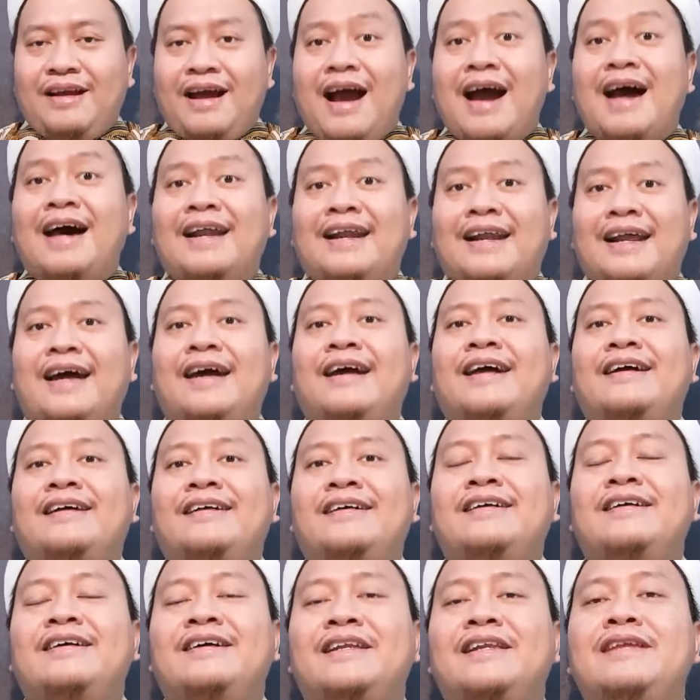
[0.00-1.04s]
arah
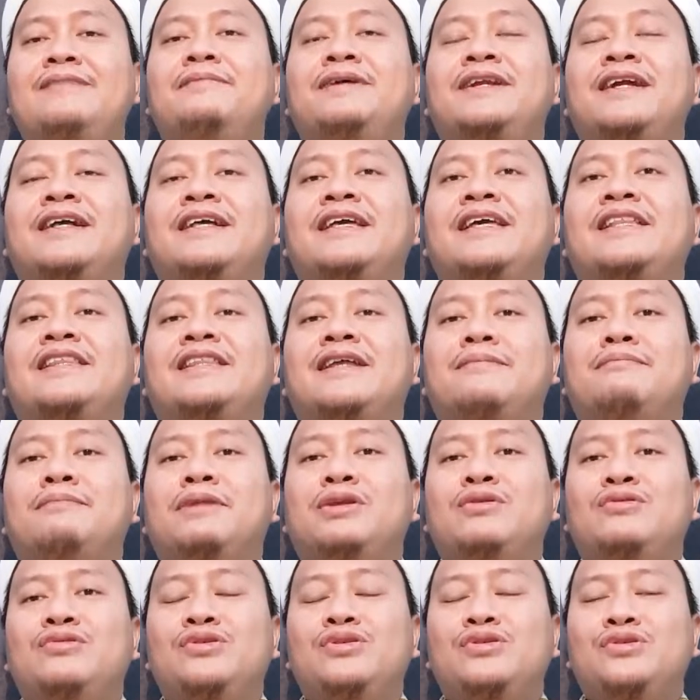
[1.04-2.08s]
di mana kita
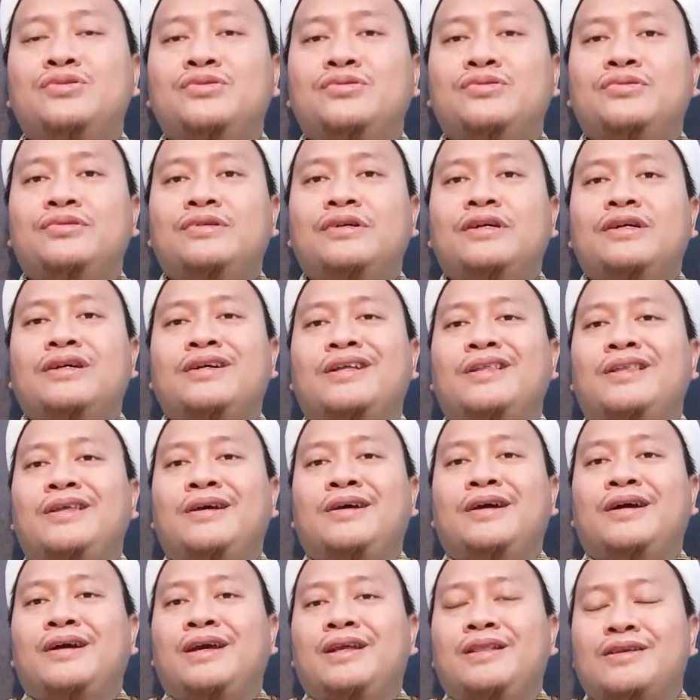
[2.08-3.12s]
menuju
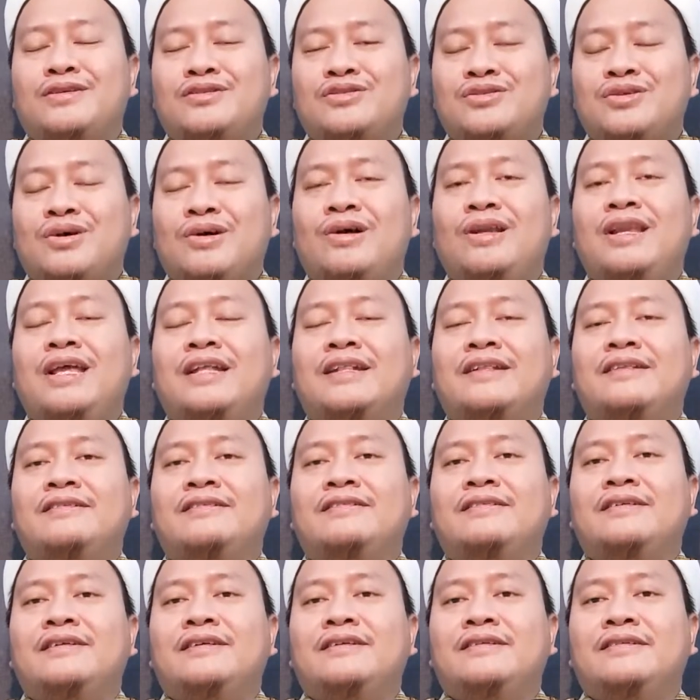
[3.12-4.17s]
ketika kita sholat,
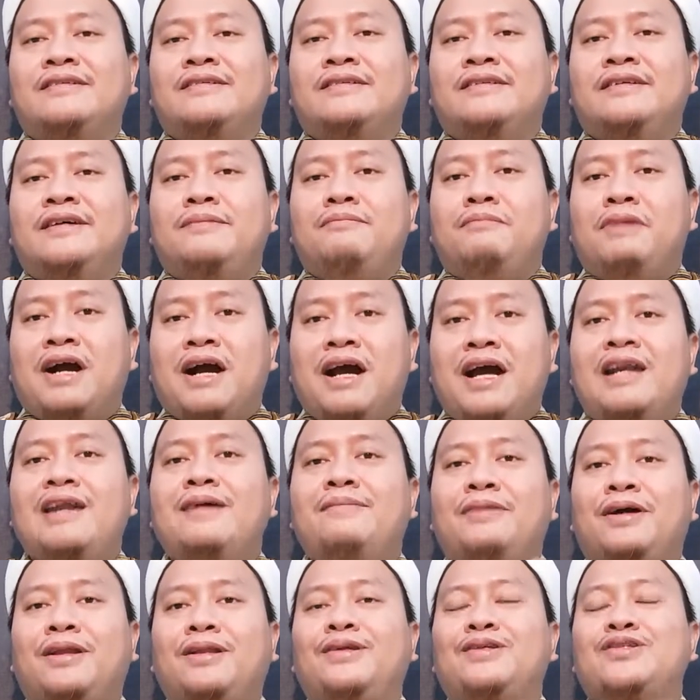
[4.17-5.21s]
ya
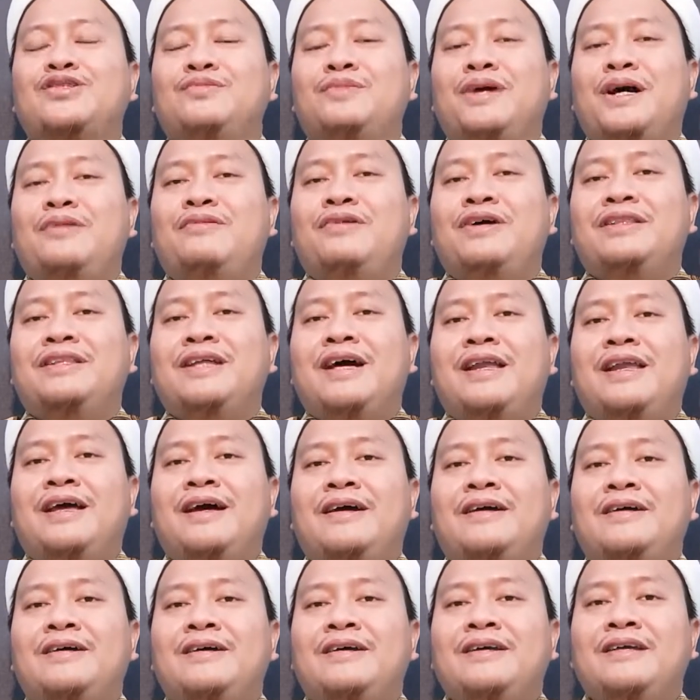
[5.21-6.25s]
menghadap Allah Subhanahu Wa Taala,
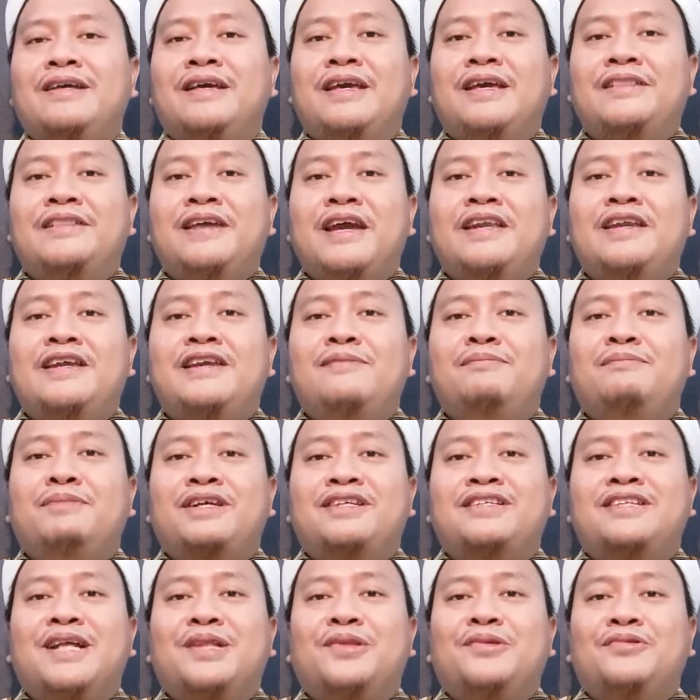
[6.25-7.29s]
kita ini
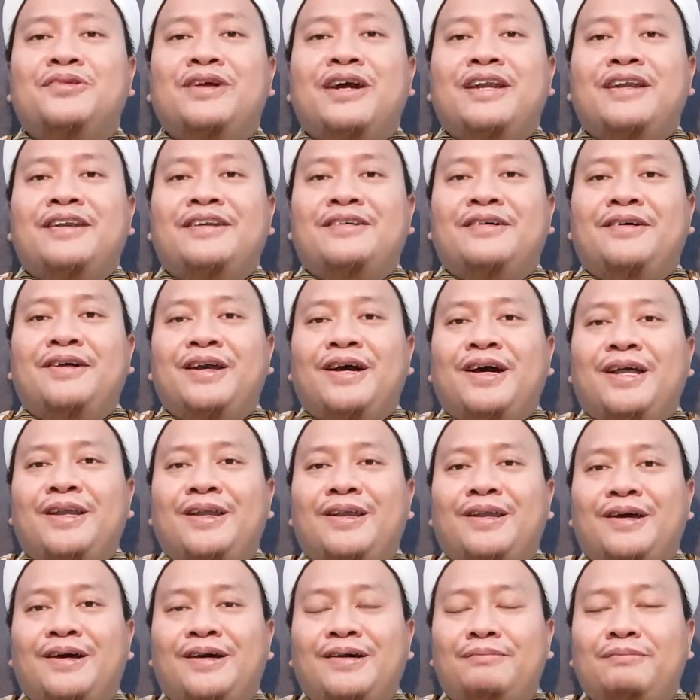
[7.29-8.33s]
dipersatukan oleh
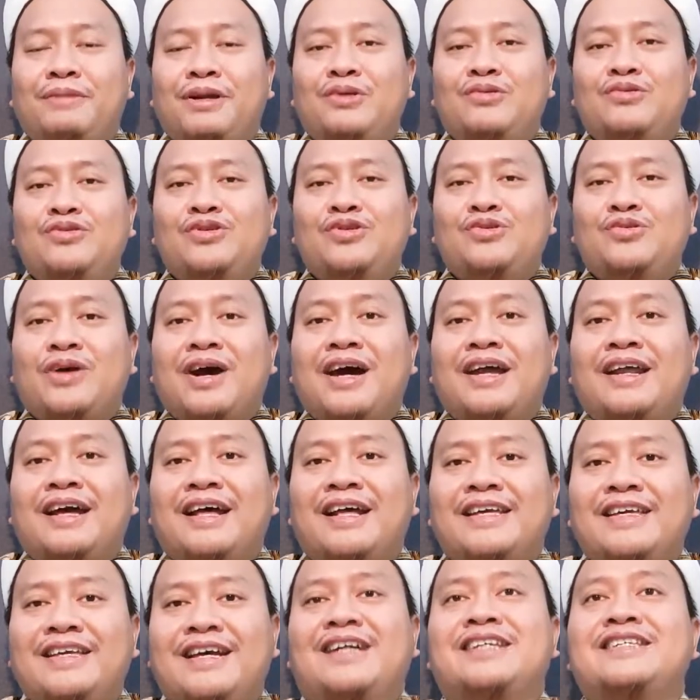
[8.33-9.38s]
Allah menuju
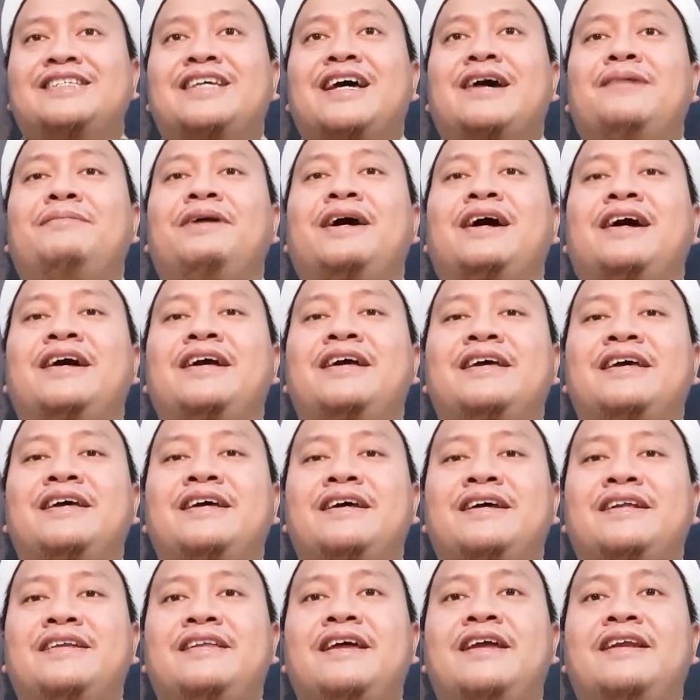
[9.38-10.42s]
arah yang sama
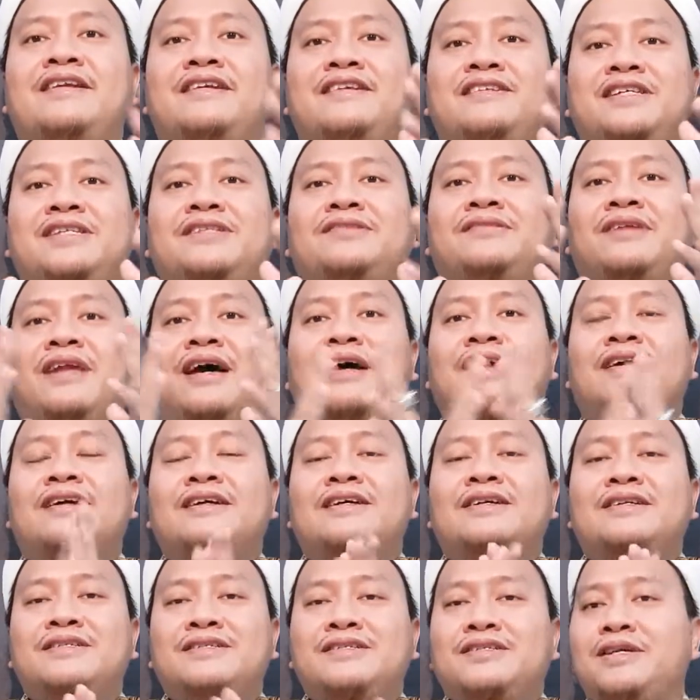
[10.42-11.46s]
dan disitulah
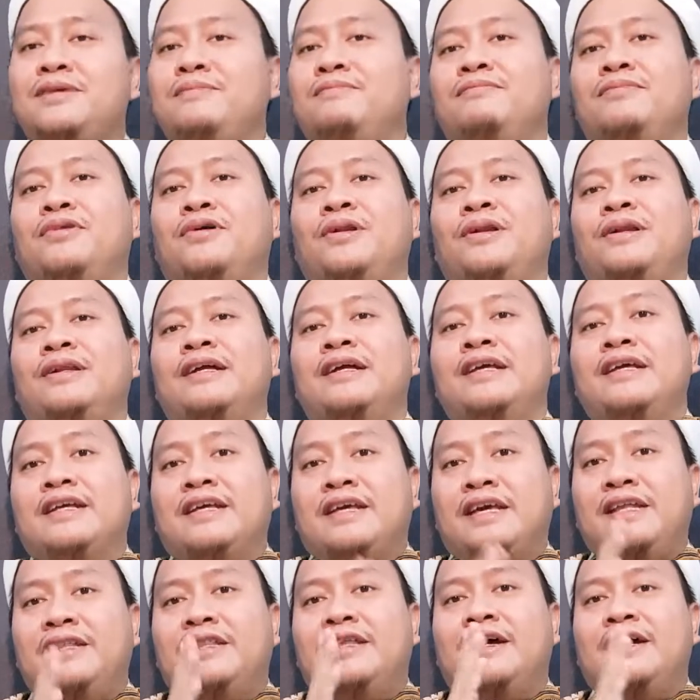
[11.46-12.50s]
simbol
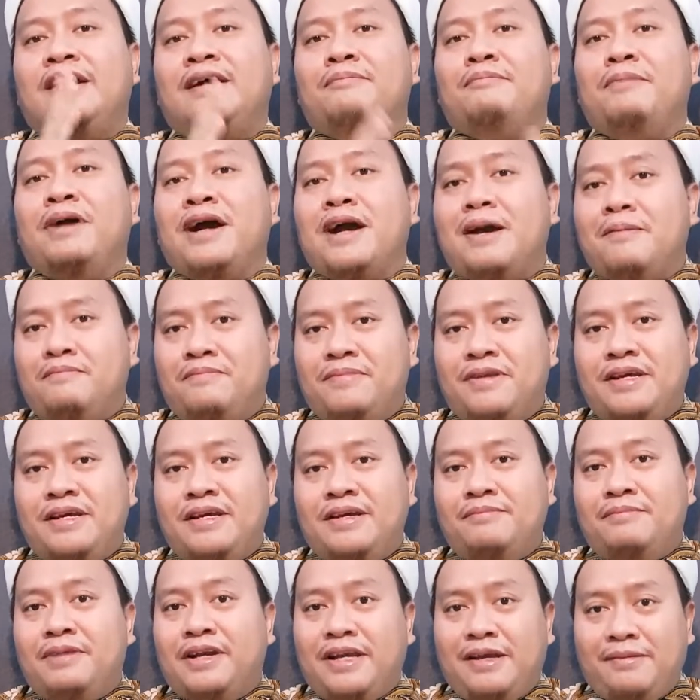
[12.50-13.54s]
kita mengabdi
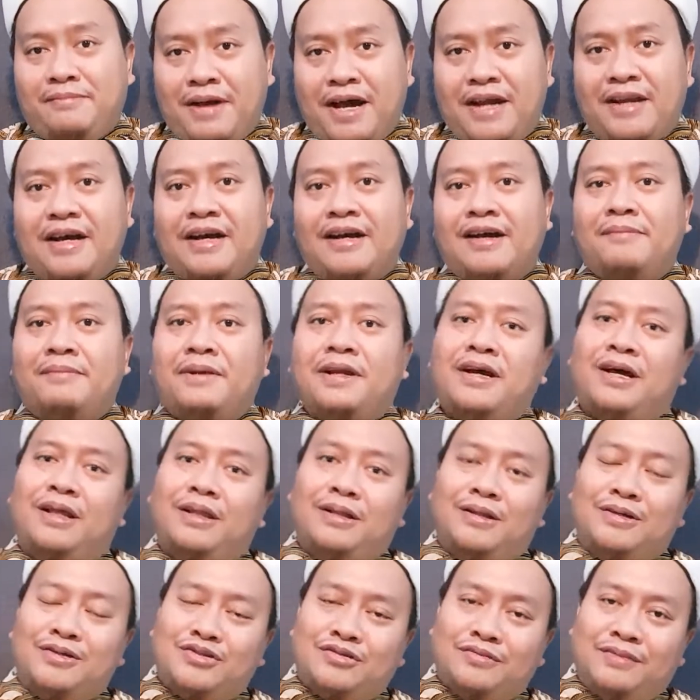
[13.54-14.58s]
beribadah kepada
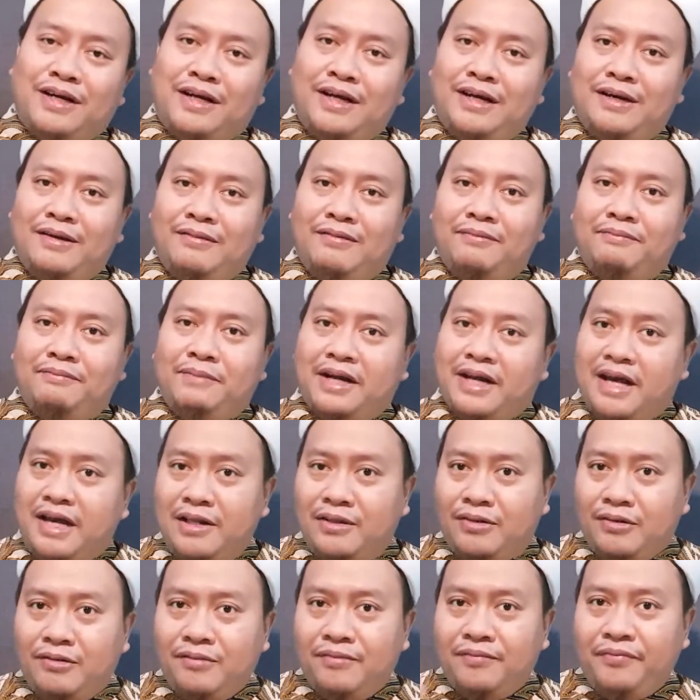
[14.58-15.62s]
Allah Subhanahu. wa Maka
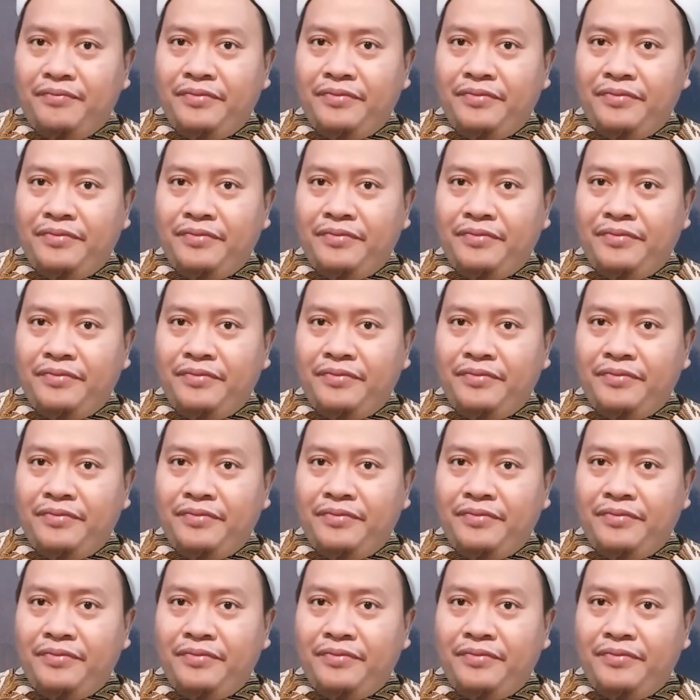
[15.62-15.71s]
itu